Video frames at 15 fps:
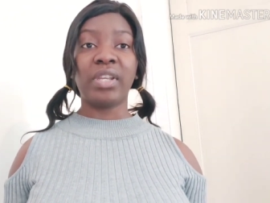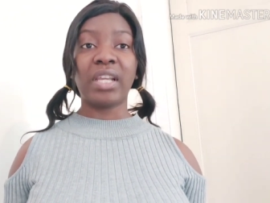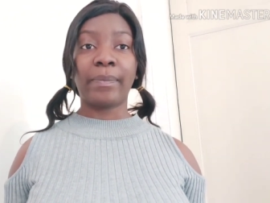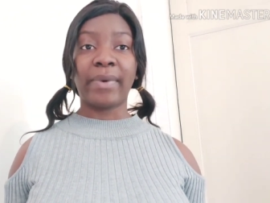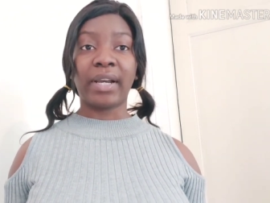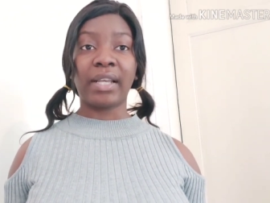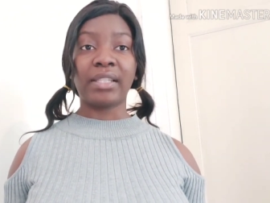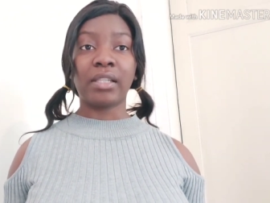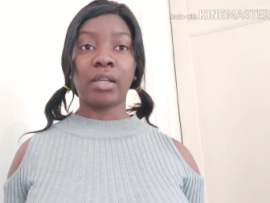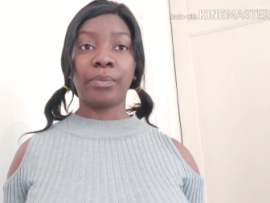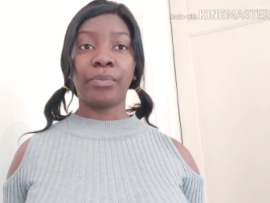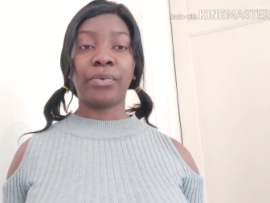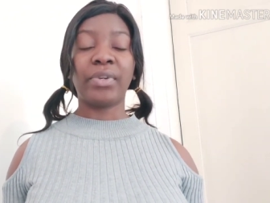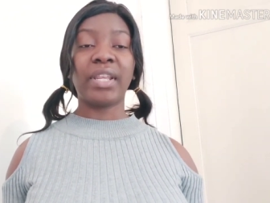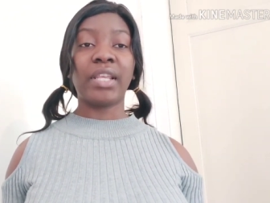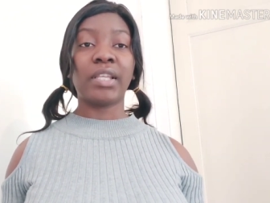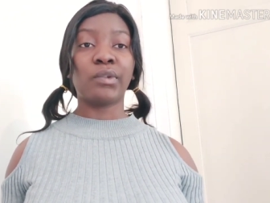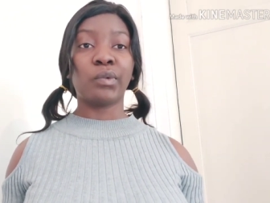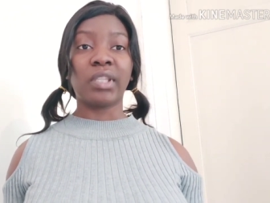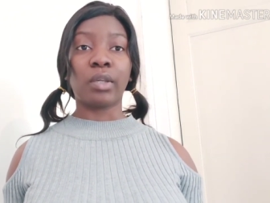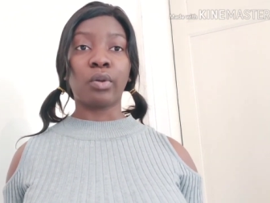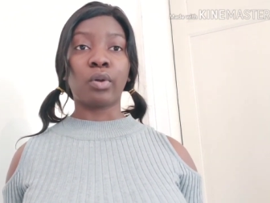Il y a par exemple les
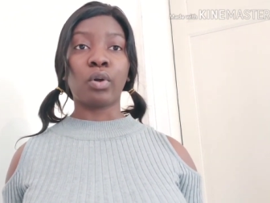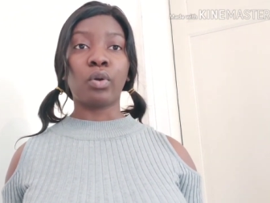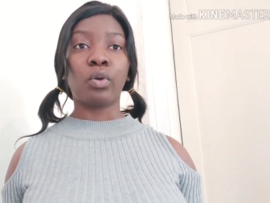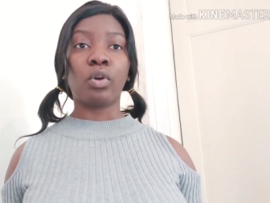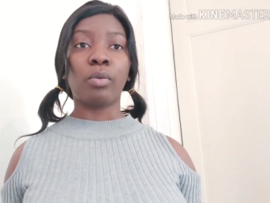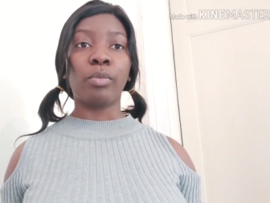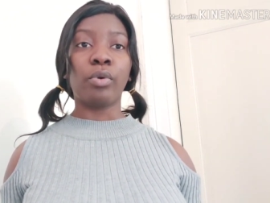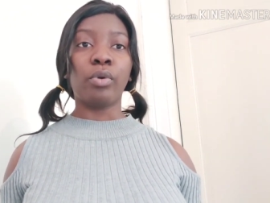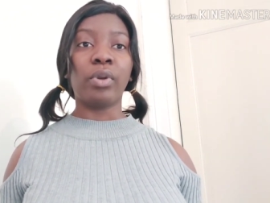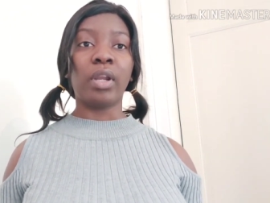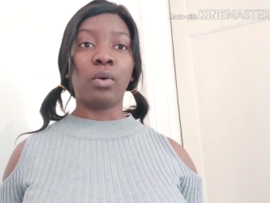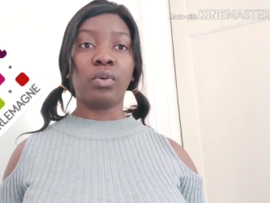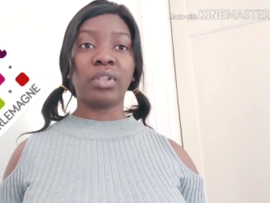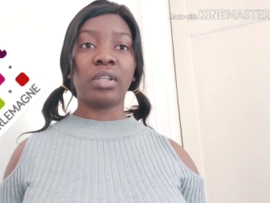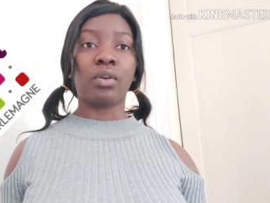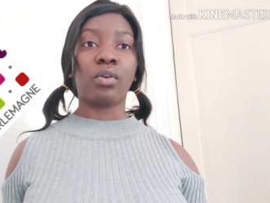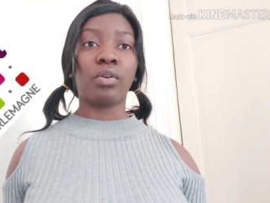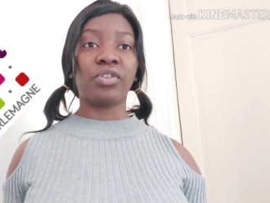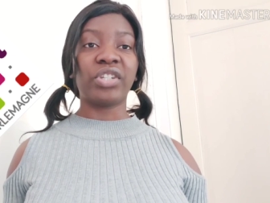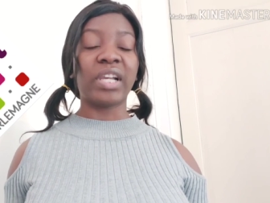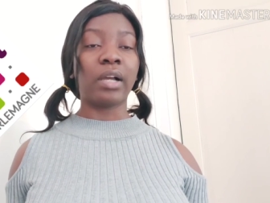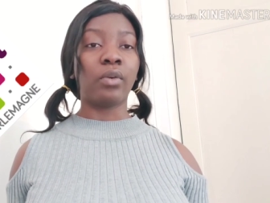autres écoles comme euh, la Haute
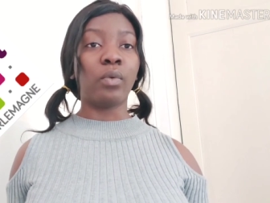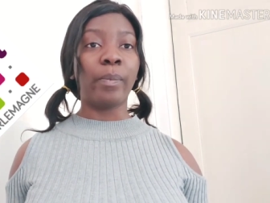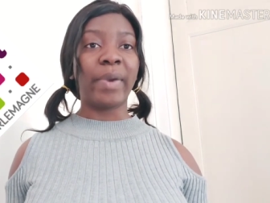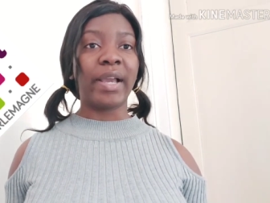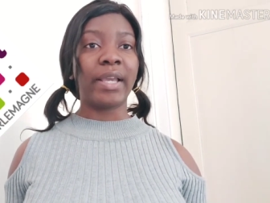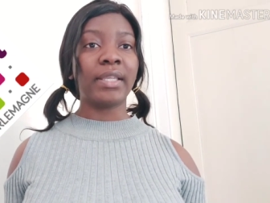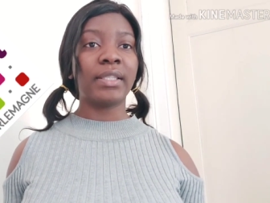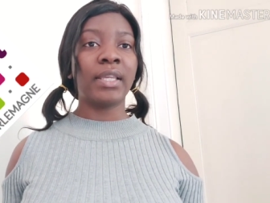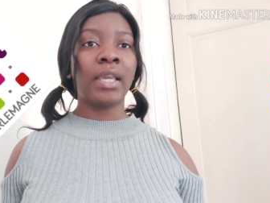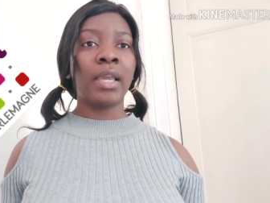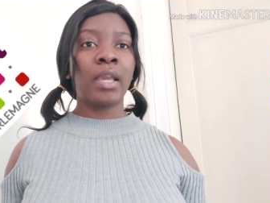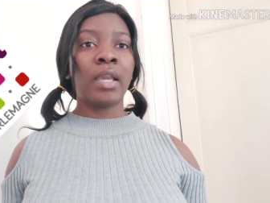École Charlemagne,